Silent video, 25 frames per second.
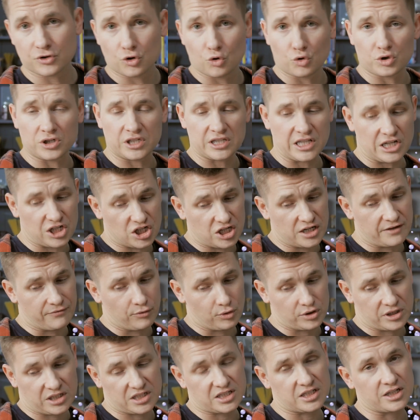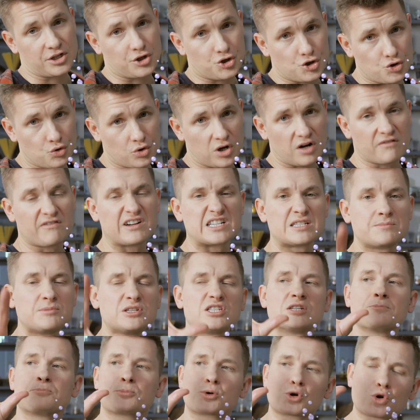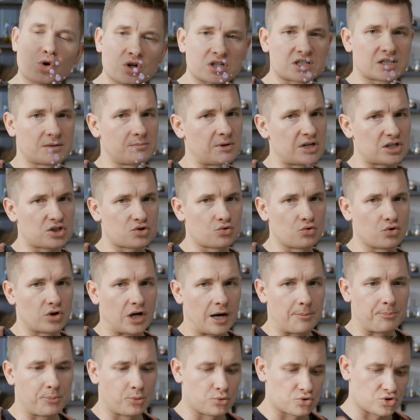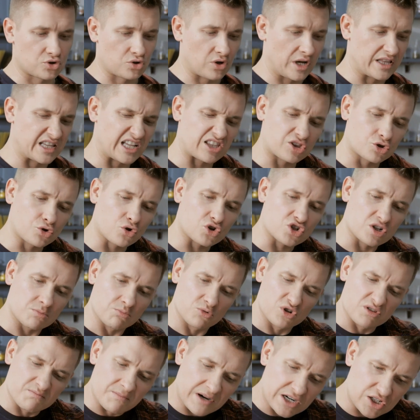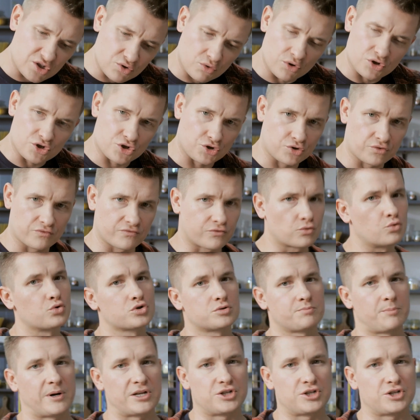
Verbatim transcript: вдруг не нашли водоросли чука, возьмите просто морскую капусту, она тоже будет морской вкус